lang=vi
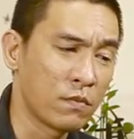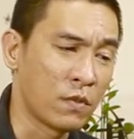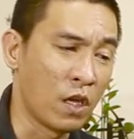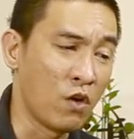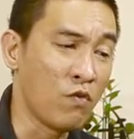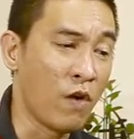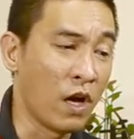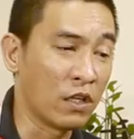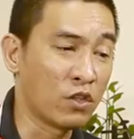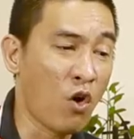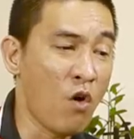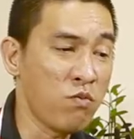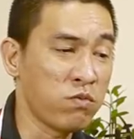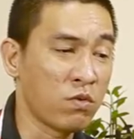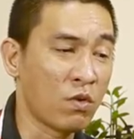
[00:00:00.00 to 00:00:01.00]
tiểu vận
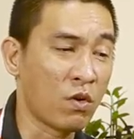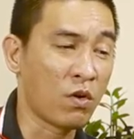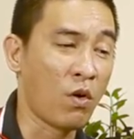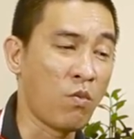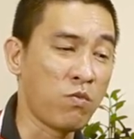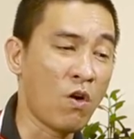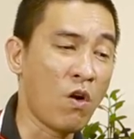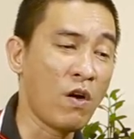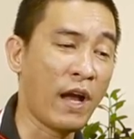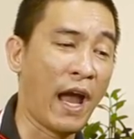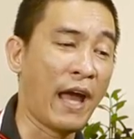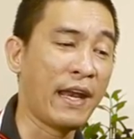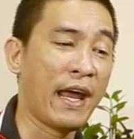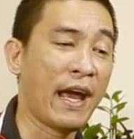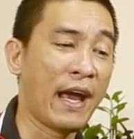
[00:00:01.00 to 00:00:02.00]
tốt cũng có
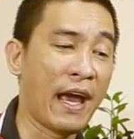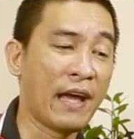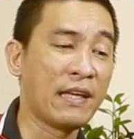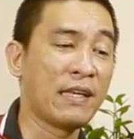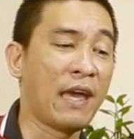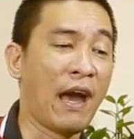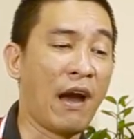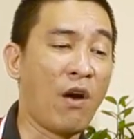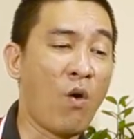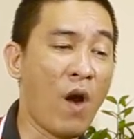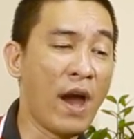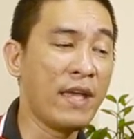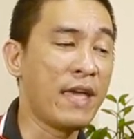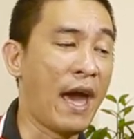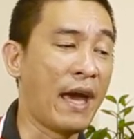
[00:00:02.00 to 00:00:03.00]
khả năng ngăn chặn
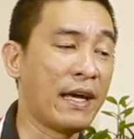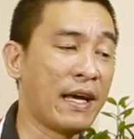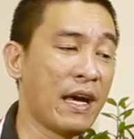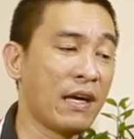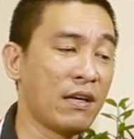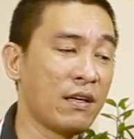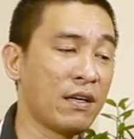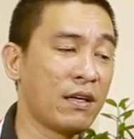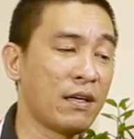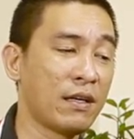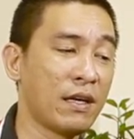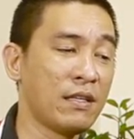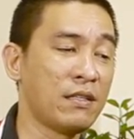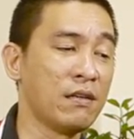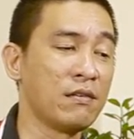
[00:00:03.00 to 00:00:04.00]
hóa giải các
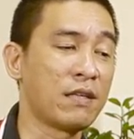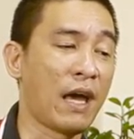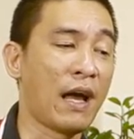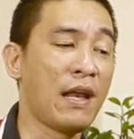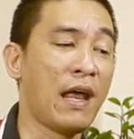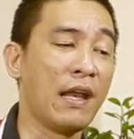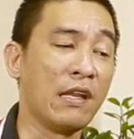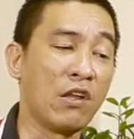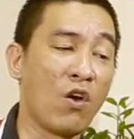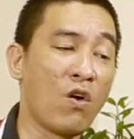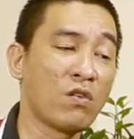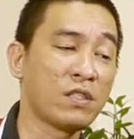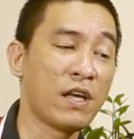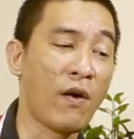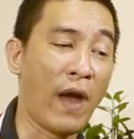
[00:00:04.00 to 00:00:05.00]
cái sự chẳng lành do
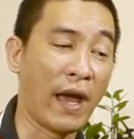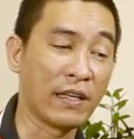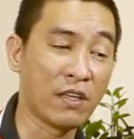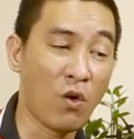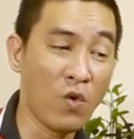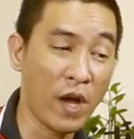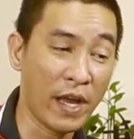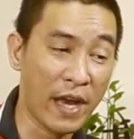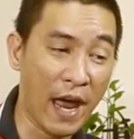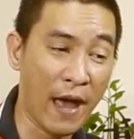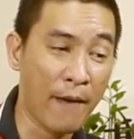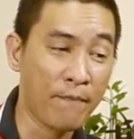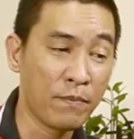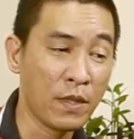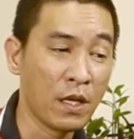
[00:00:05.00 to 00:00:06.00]
sao hạn xấu gây
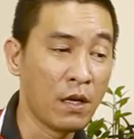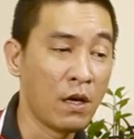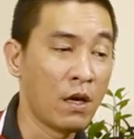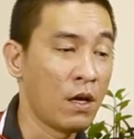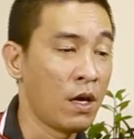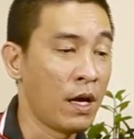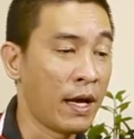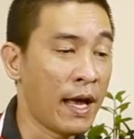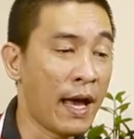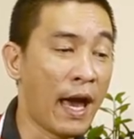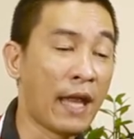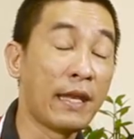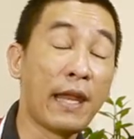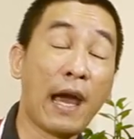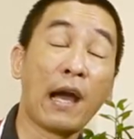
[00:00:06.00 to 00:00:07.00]
ra các
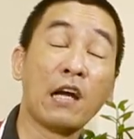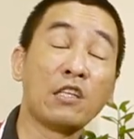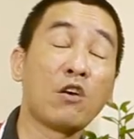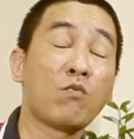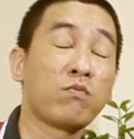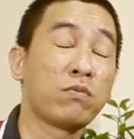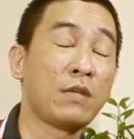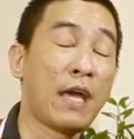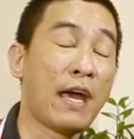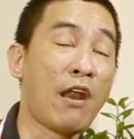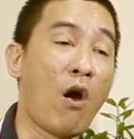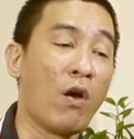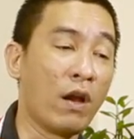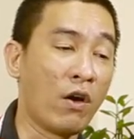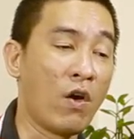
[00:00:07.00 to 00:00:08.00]
anh đang ở trong giai
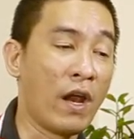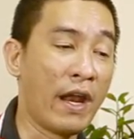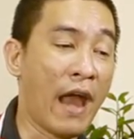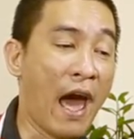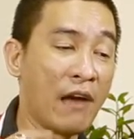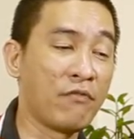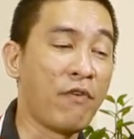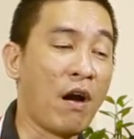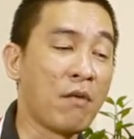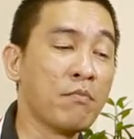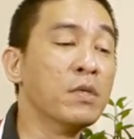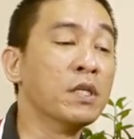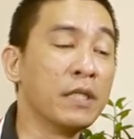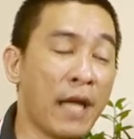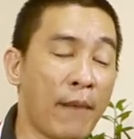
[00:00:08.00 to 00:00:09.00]
đoạn là gọi là đại vận
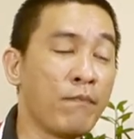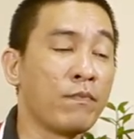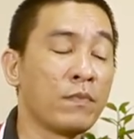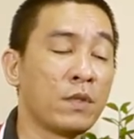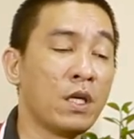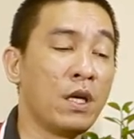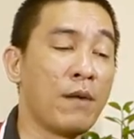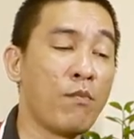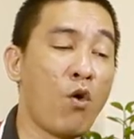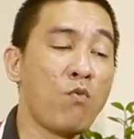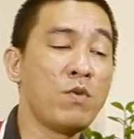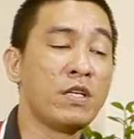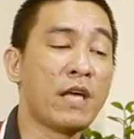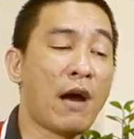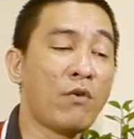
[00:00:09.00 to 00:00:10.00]
10 năm từ năm
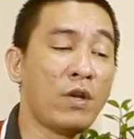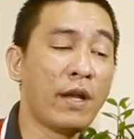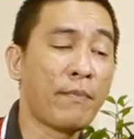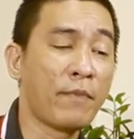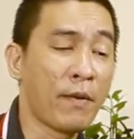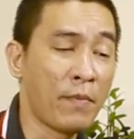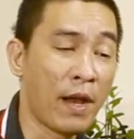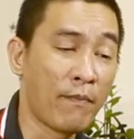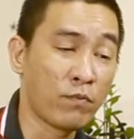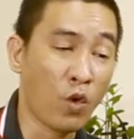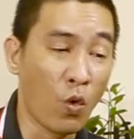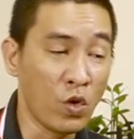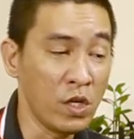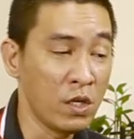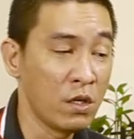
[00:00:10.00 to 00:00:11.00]
46 đến năm 55
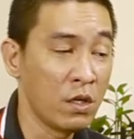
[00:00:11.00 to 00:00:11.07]
tuổi